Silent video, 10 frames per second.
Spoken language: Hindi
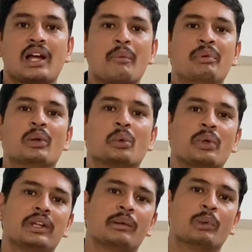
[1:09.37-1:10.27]
काफी
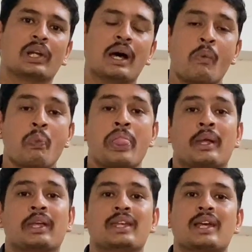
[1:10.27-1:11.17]
लोगों ने यह बोला
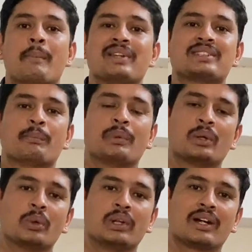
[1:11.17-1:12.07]
कि हमने सैंपल
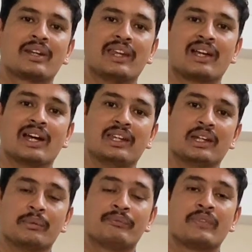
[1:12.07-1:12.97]
खोलकर देखा ही
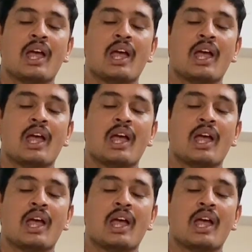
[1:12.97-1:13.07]
नहीं